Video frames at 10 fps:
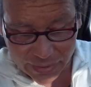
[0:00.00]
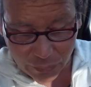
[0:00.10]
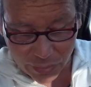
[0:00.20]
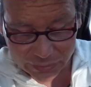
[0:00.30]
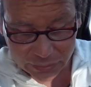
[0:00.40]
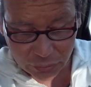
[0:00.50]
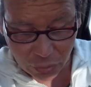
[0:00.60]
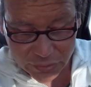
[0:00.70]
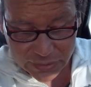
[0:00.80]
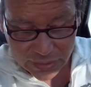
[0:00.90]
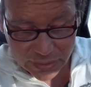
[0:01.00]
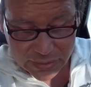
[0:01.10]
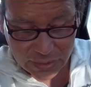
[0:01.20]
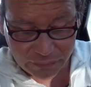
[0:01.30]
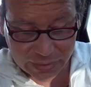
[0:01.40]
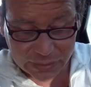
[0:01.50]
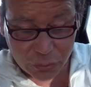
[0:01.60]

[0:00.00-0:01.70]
per la quarta dose riservata